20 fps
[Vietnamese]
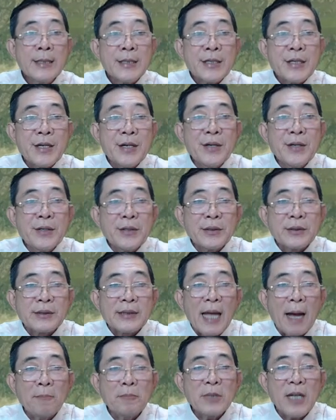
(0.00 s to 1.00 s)
Chương
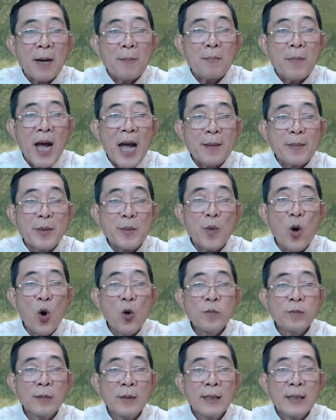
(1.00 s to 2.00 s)
821
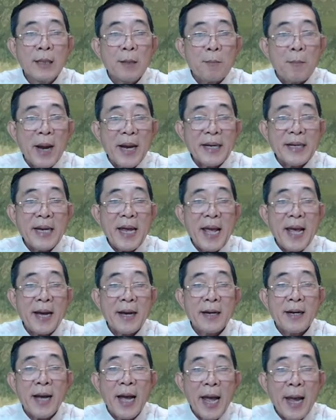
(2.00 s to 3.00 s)
Mây
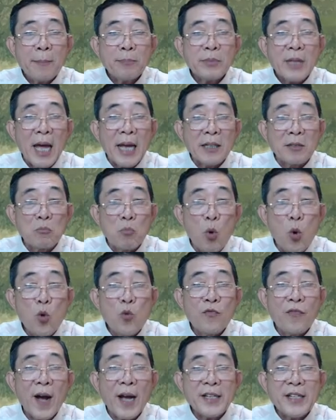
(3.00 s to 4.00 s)
đen ép thành muốn
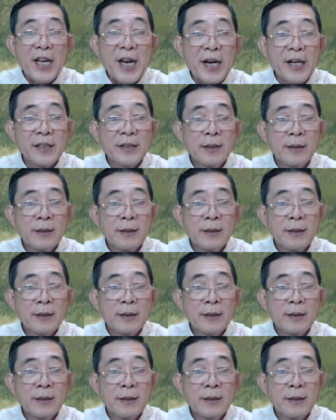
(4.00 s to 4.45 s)
phá vỡ